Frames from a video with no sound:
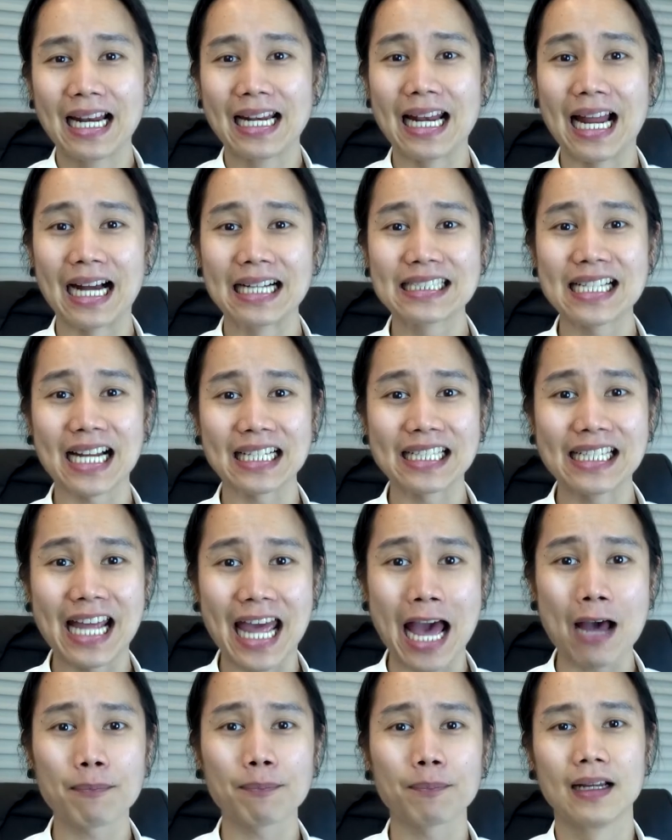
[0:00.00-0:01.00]
หลังจากที่
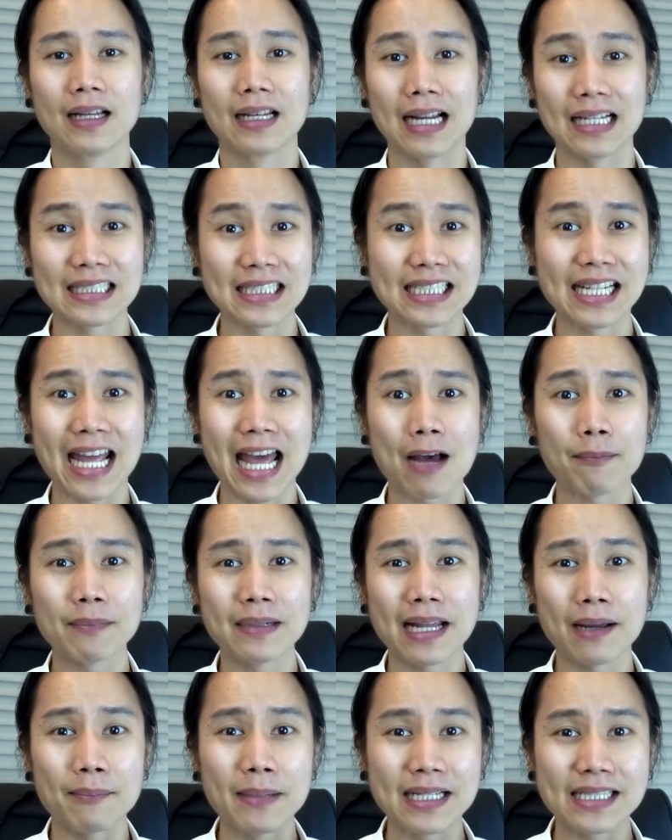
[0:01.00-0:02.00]
แอป หลังจากที่แอป
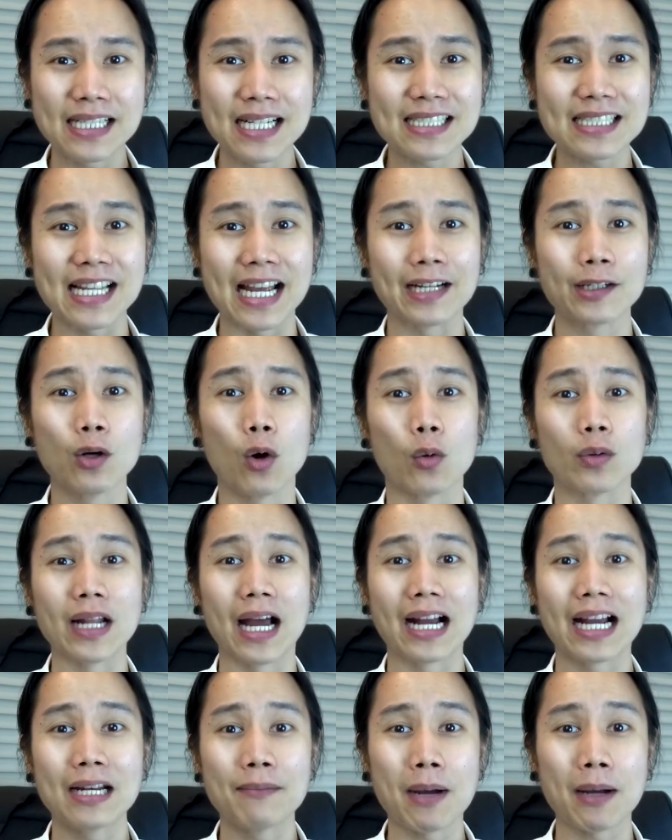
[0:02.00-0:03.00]
เนี่ยมีชื่อเสียงโด่งดั
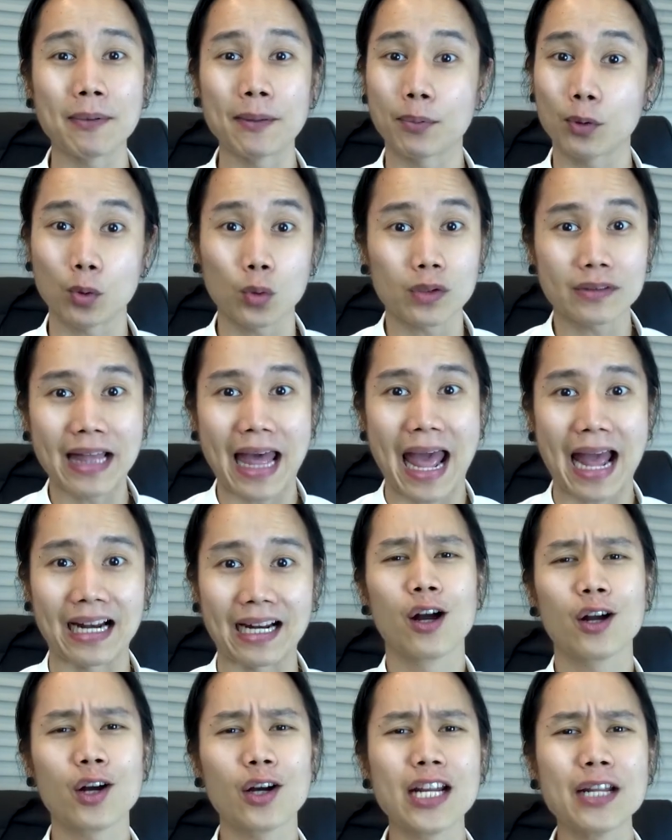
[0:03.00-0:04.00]
งขึ้นมาเป็นครุแตก
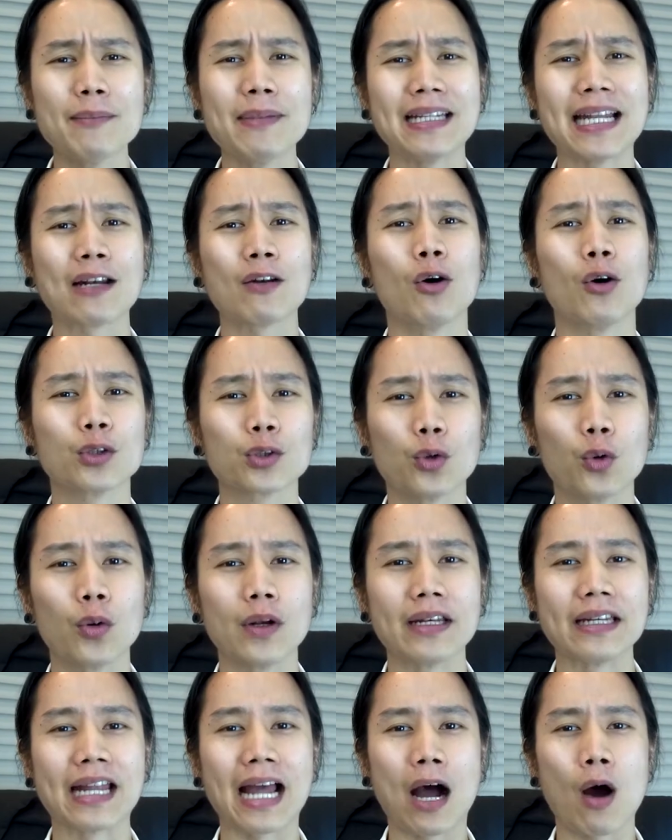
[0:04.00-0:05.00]
ก็ได้มีนักลงทุน
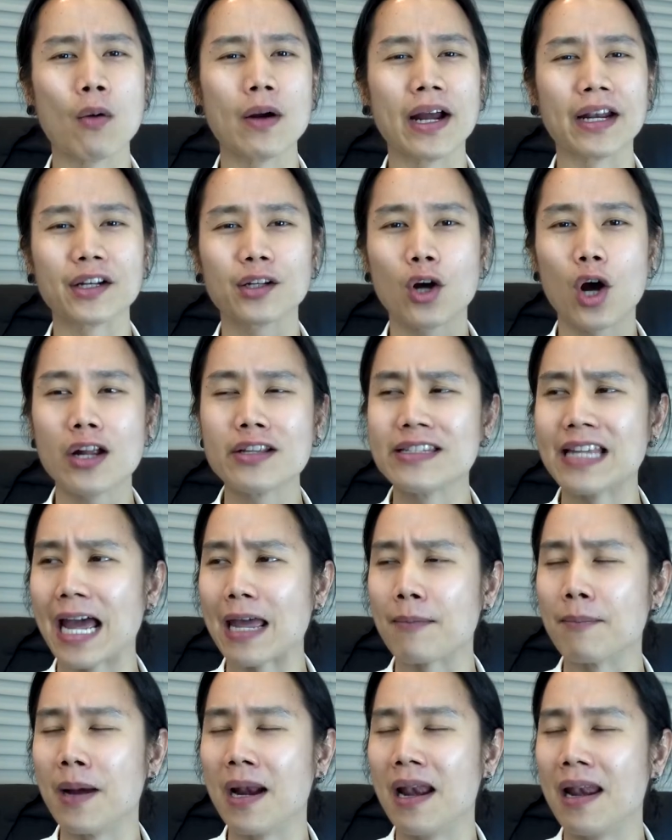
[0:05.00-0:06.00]
เนี่ยเอาเงินก้อนใหญ่
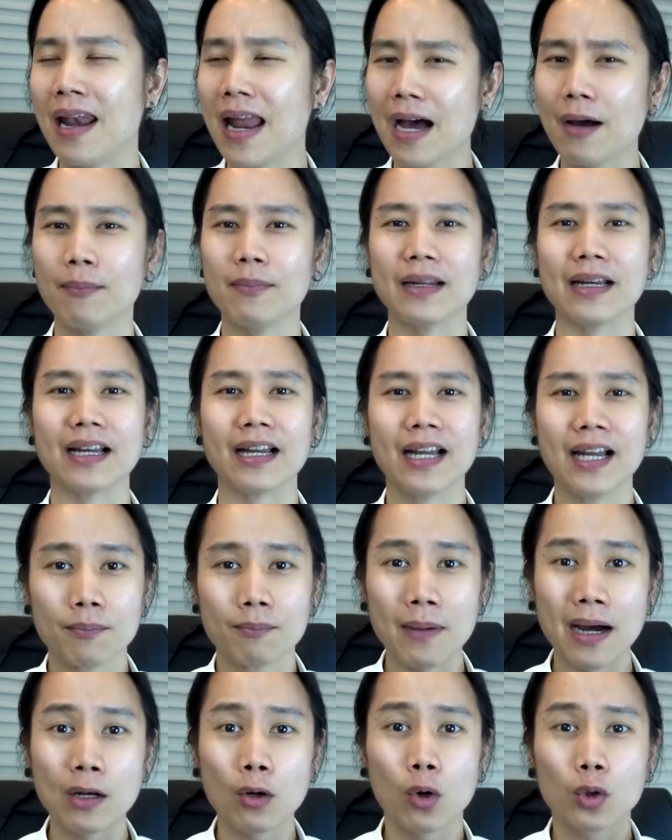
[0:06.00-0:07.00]
เบิ่มเริ่มเลย
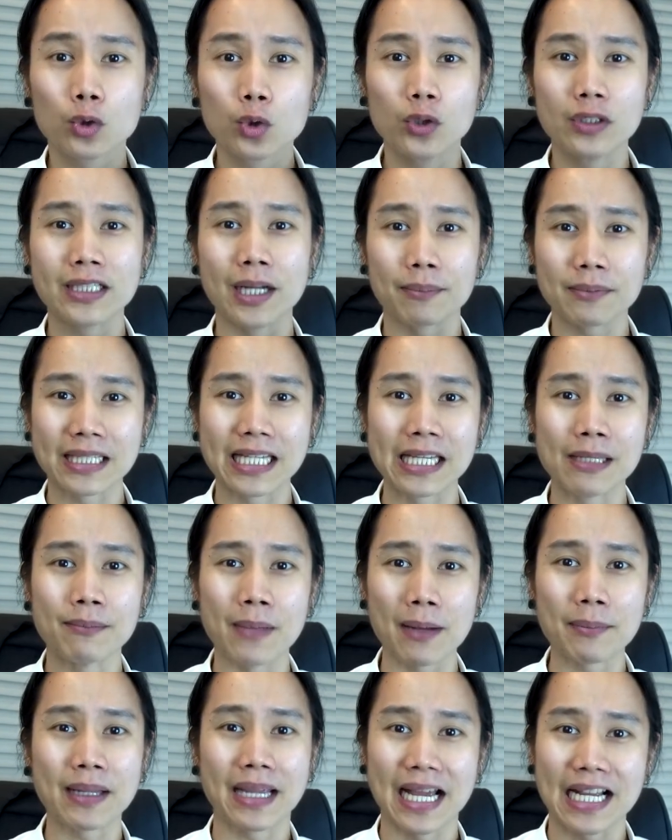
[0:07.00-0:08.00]
มาลงทุนกับทีม
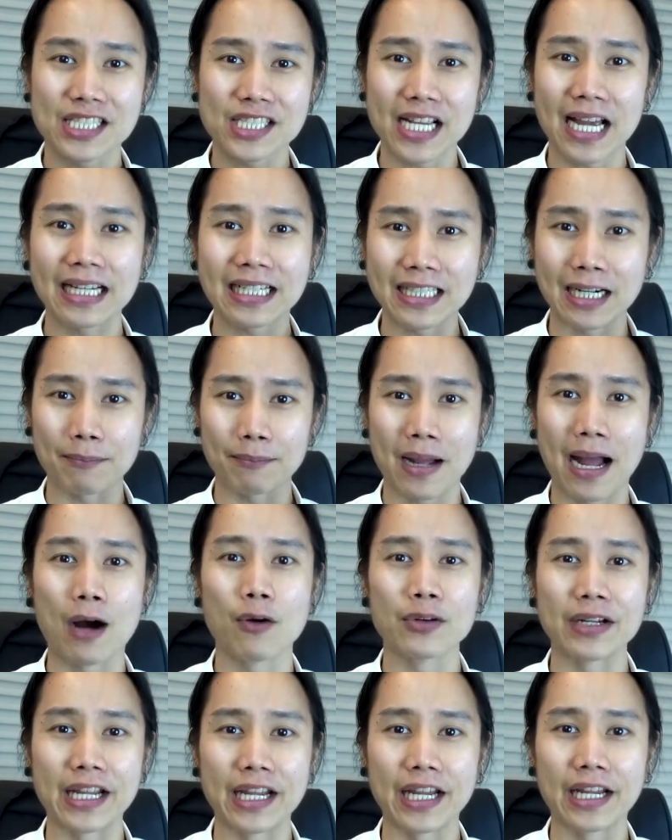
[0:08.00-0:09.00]
แอปพลิเคชัน
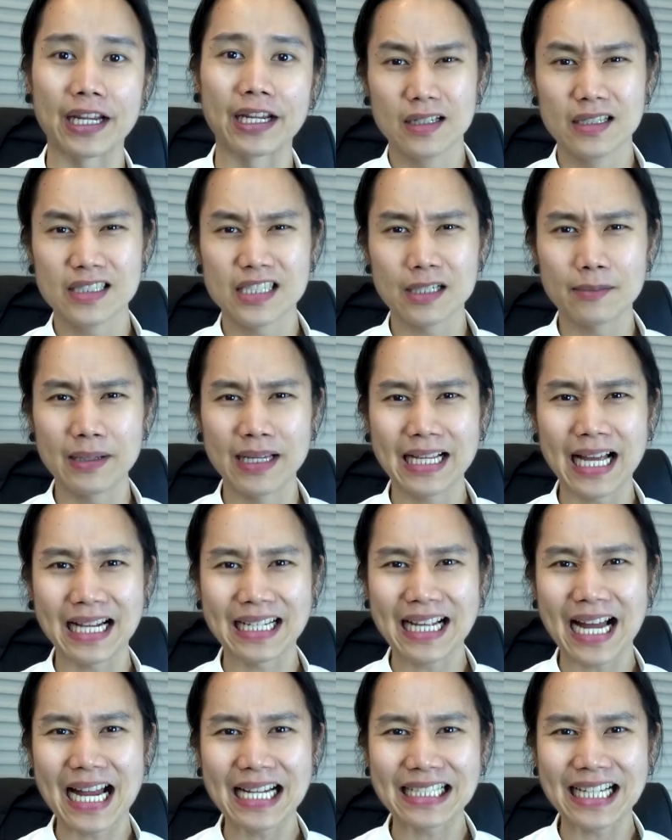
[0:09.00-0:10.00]
Clubhouse นี้จึงมีการ
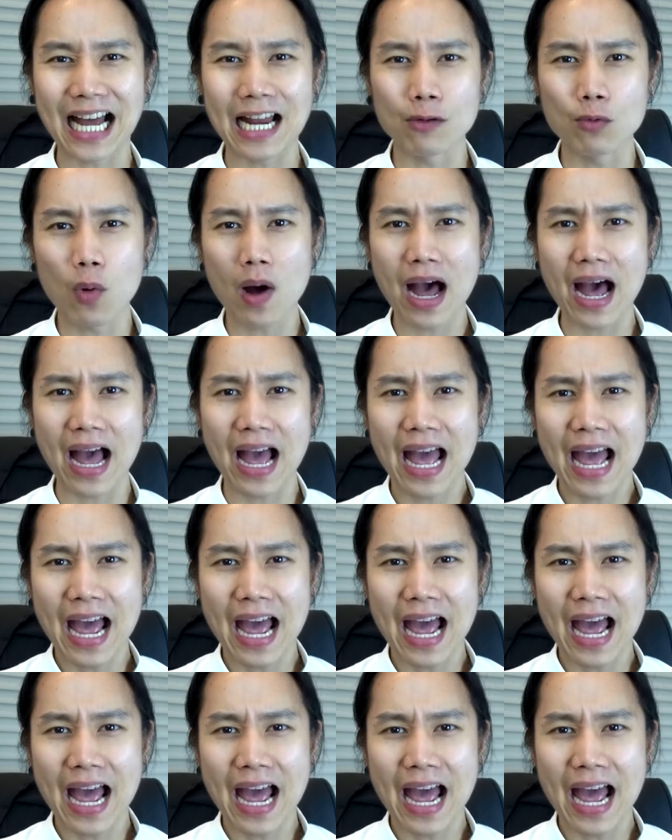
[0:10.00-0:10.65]
คาดการณ์ว่า